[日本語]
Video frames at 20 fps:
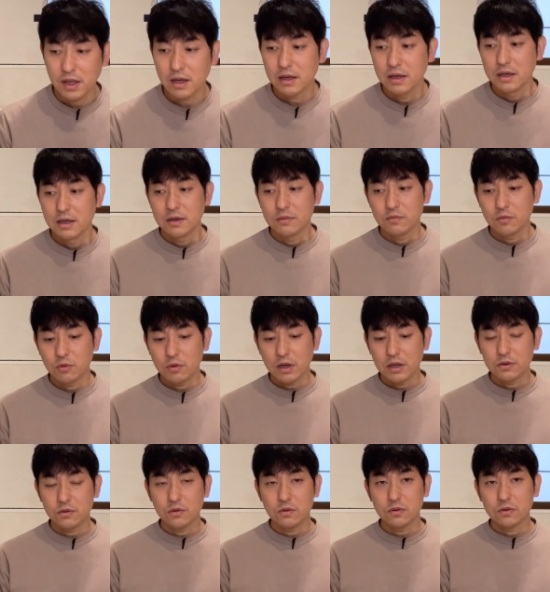で僕
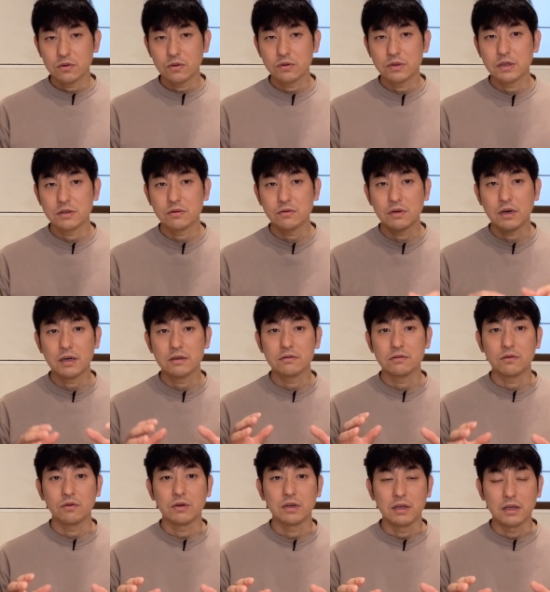はあの小説を書
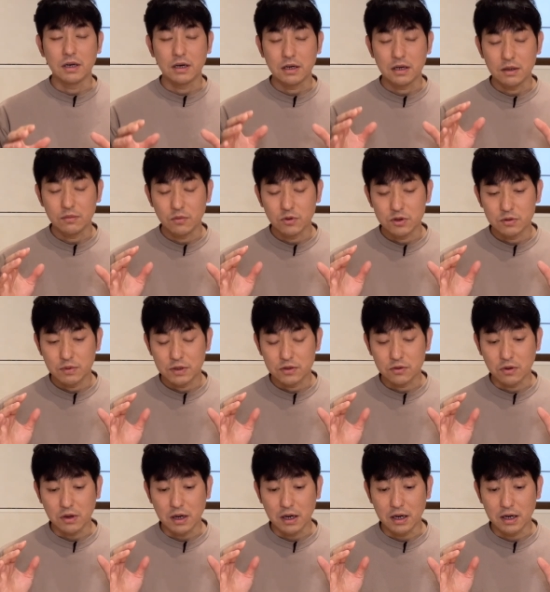く時になかなか
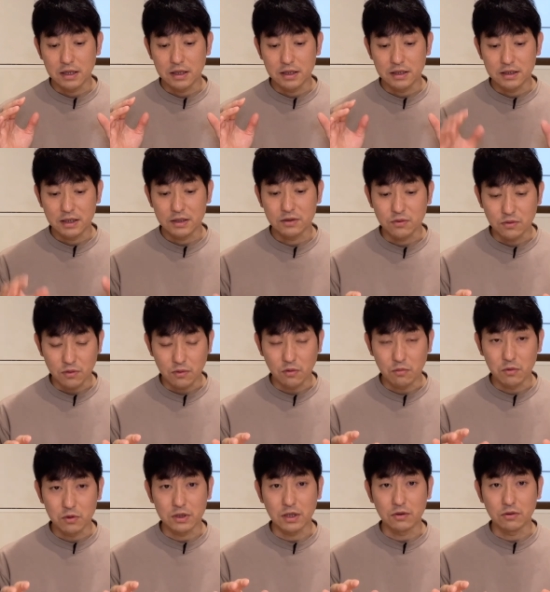モチベーションが上がらないなと
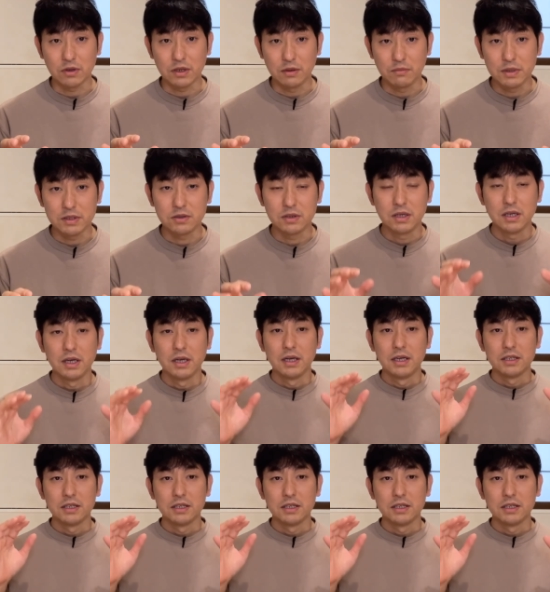思った時に別に